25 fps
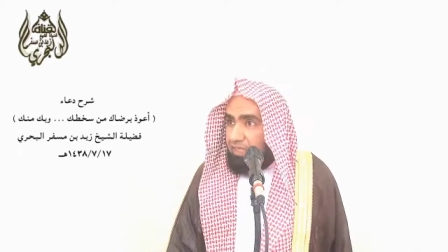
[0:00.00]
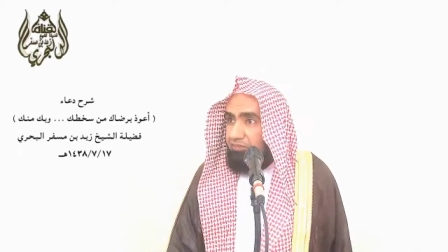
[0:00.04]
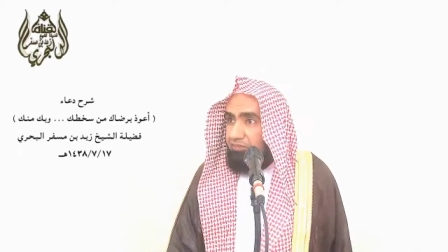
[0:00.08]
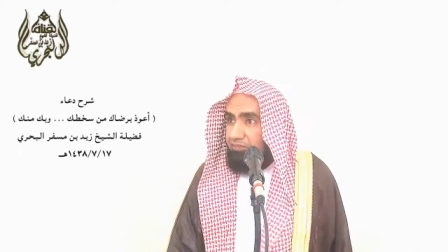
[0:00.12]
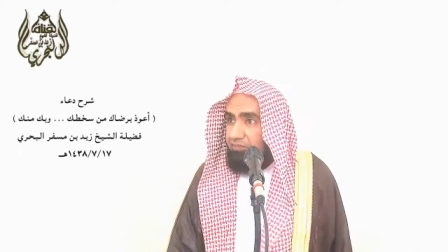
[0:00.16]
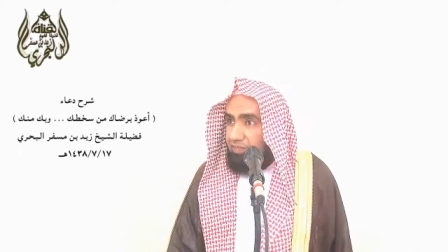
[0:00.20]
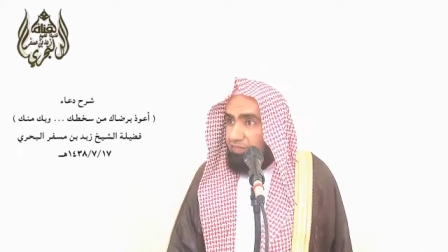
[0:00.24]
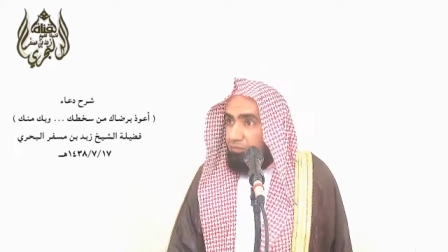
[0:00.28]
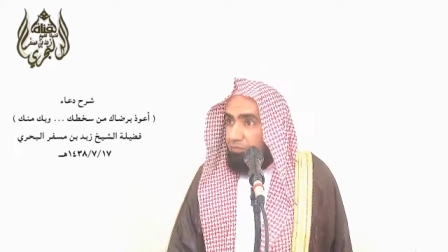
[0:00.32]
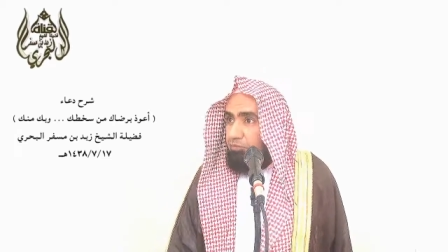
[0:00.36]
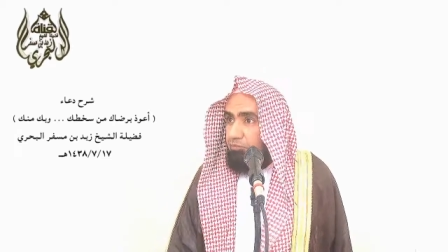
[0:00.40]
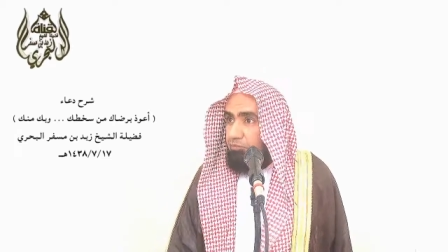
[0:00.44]

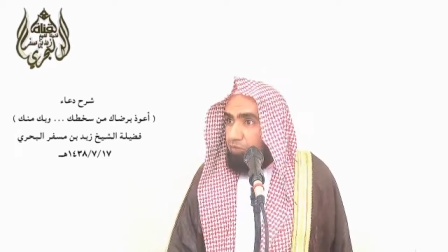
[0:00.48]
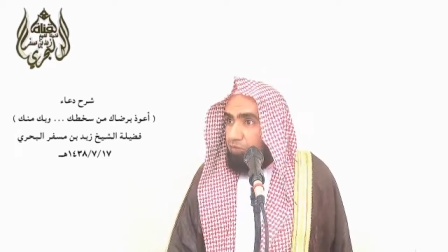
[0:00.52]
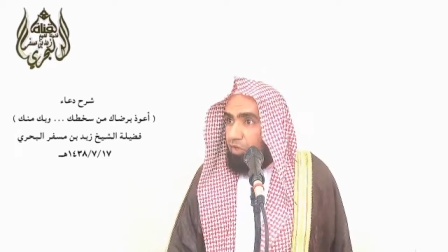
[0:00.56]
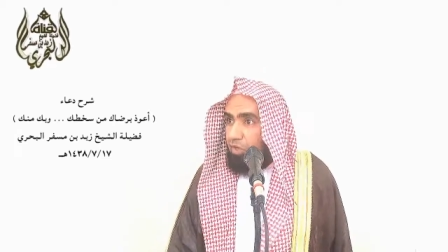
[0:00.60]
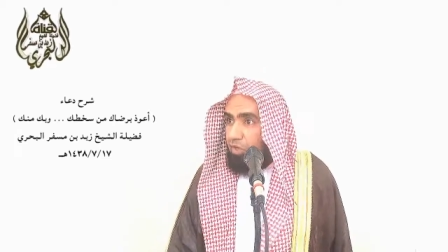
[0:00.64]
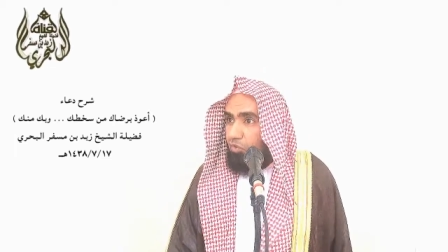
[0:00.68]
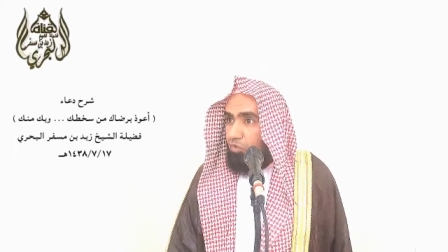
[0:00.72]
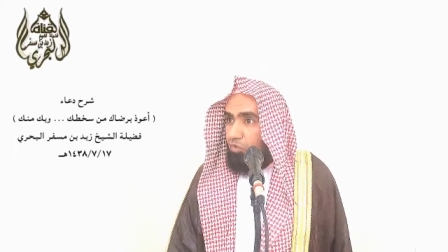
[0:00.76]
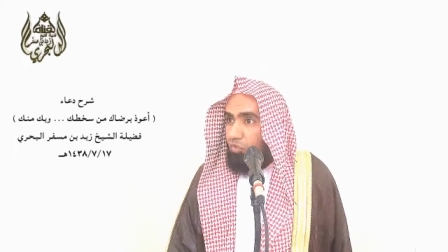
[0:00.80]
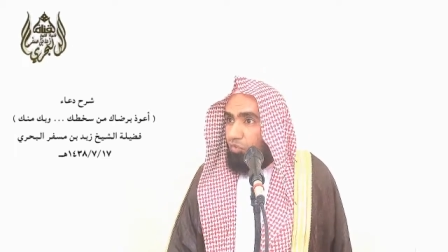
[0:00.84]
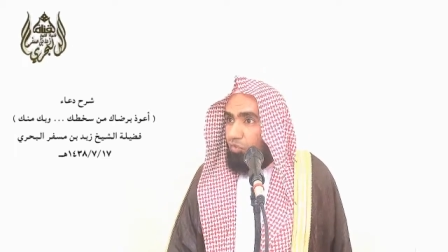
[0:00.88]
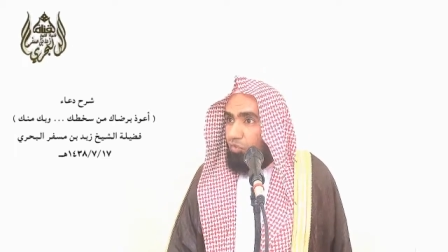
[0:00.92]
خفت من
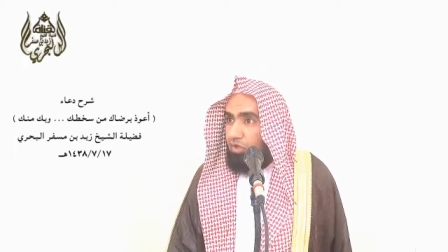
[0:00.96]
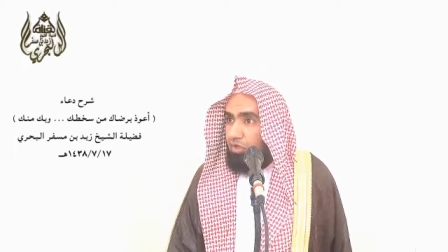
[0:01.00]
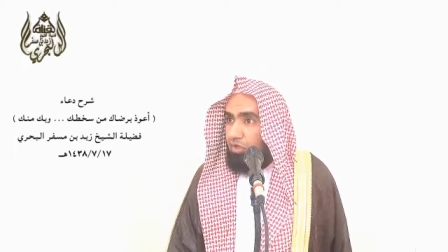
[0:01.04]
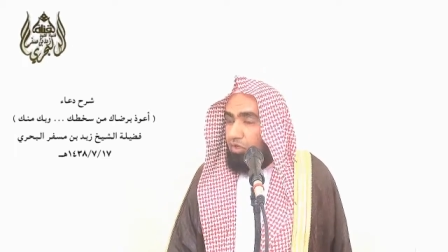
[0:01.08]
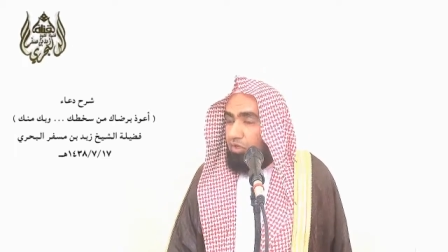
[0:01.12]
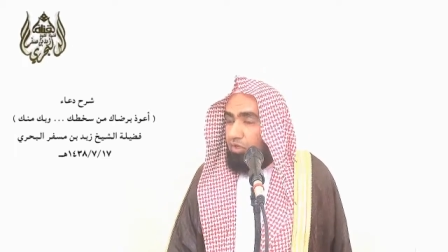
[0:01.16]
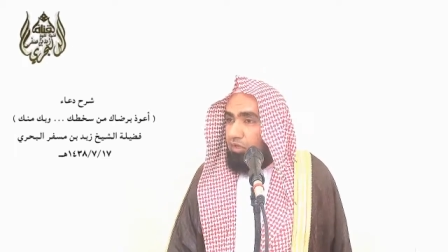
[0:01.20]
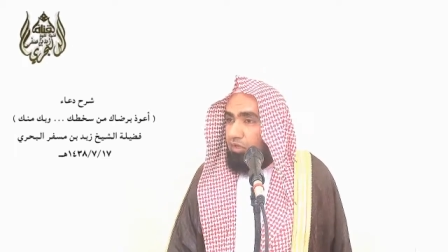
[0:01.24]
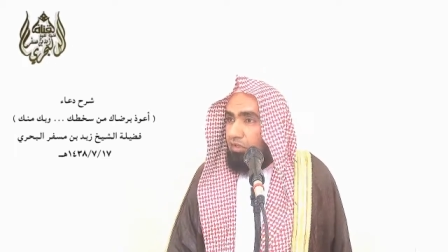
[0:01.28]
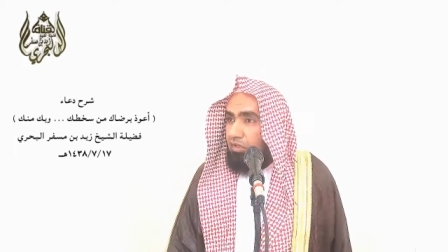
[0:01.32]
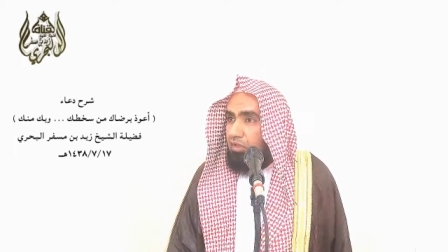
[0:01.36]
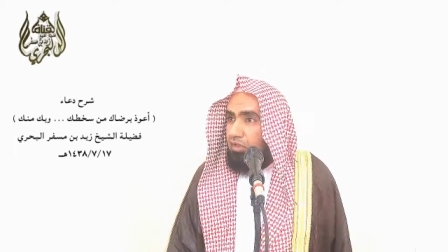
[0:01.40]
مخلوق
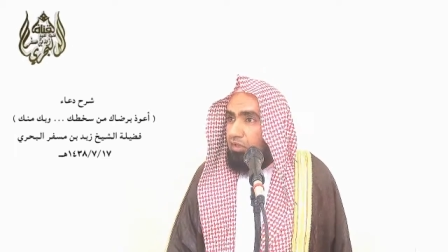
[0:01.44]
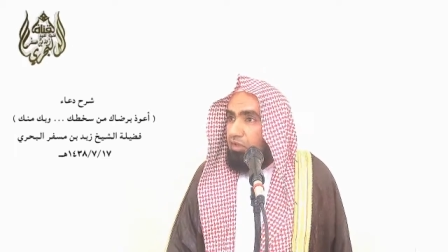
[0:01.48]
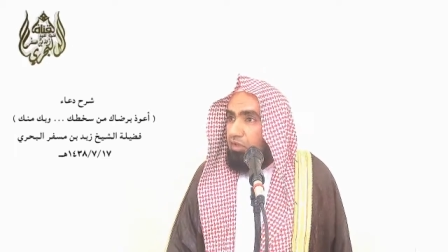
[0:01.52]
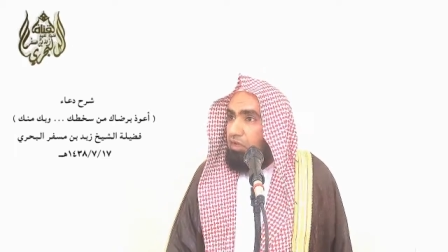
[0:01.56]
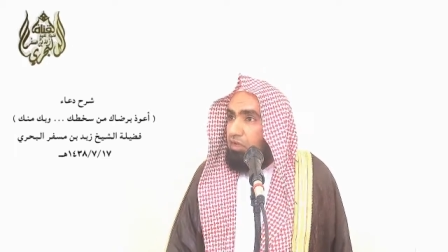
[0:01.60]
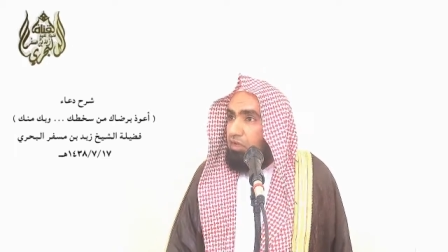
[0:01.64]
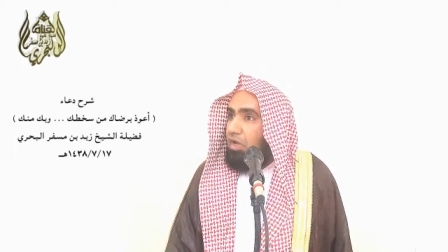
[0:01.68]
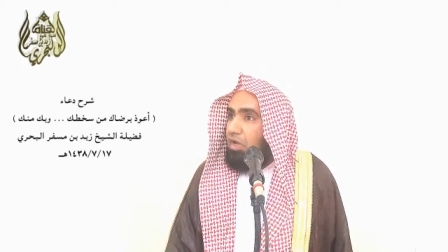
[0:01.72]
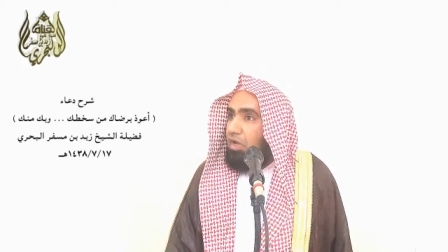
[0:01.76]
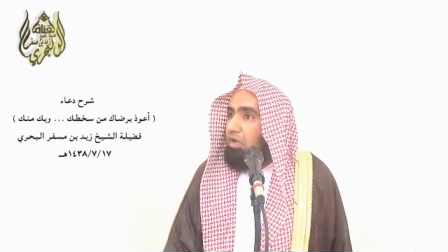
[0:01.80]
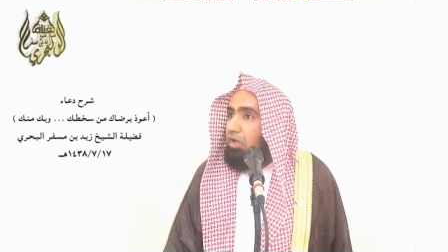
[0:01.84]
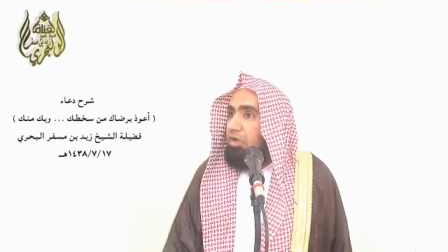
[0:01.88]

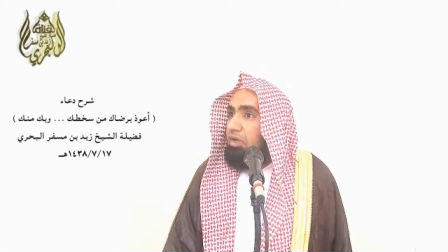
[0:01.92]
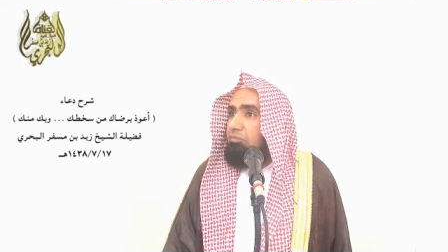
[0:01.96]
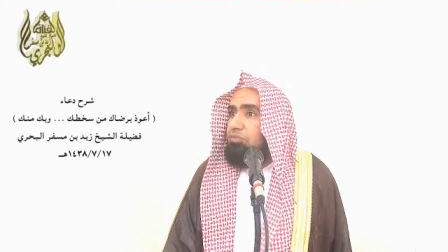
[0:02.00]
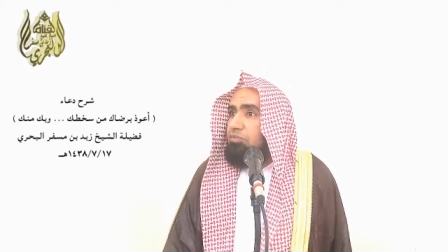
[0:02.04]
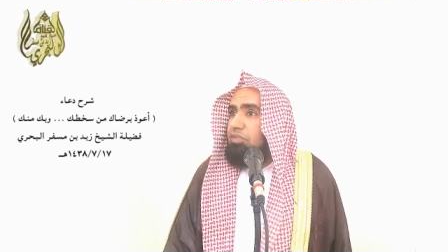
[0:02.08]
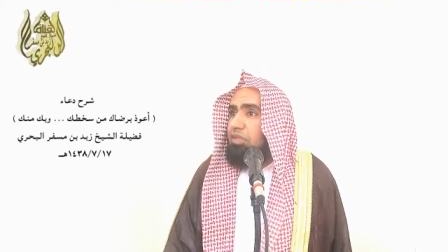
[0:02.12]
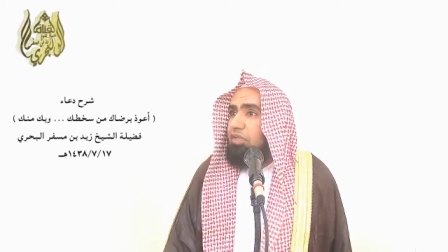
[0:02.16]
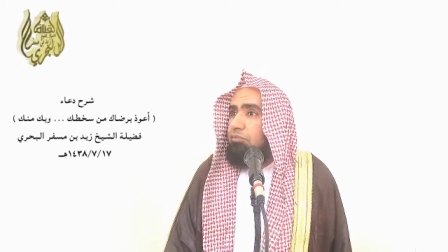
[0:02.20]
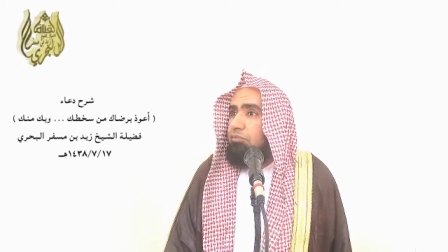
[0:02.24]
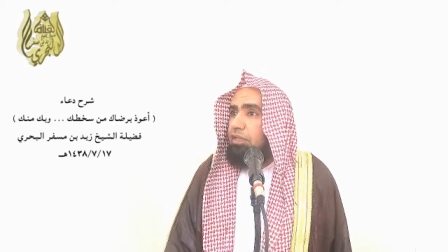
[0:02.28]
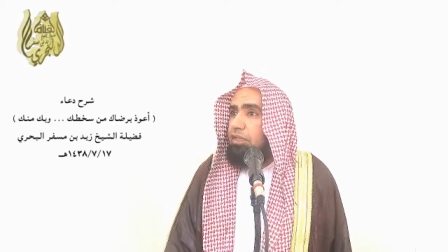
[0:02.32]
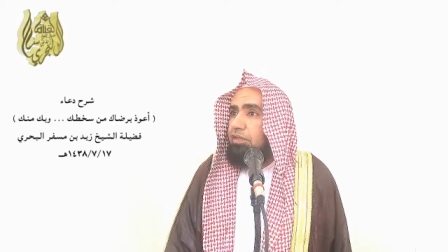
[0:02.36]

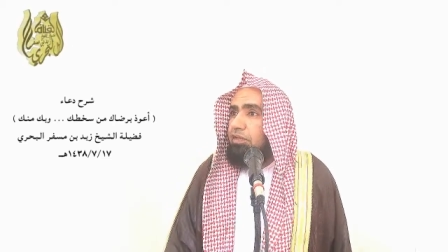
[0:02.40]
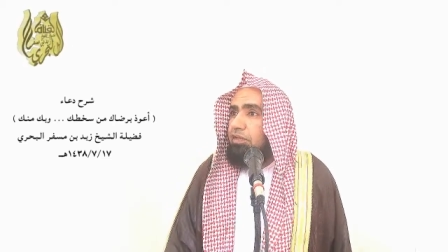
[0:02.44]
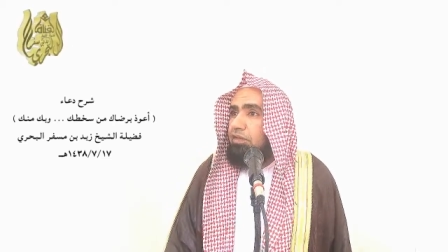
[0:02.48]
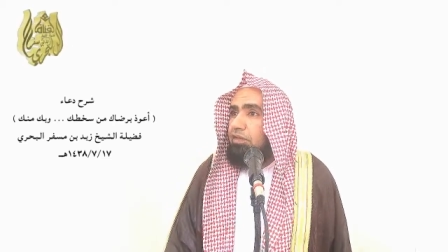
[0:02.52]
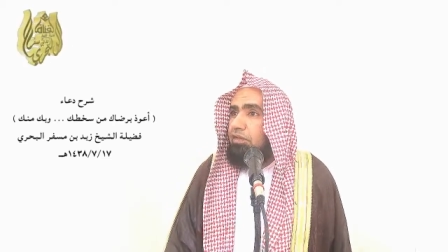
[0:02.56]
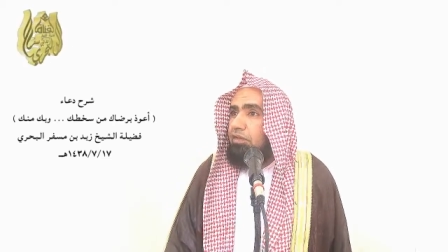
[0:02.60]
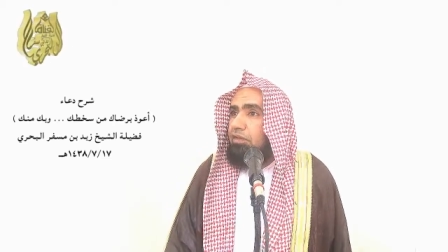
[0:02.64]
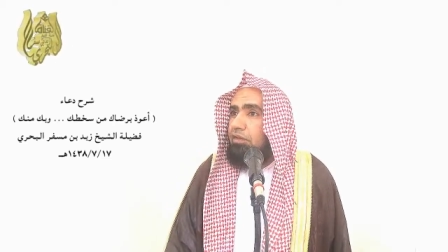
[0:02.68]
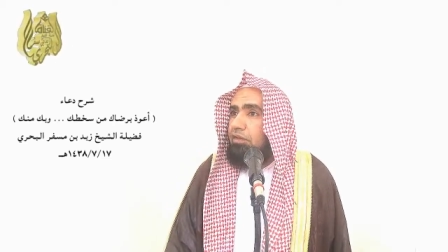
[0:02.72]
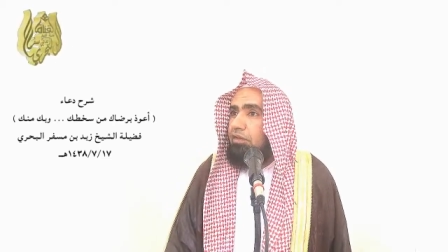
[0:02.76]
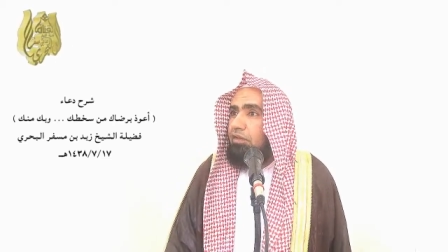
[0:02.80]
هربت منه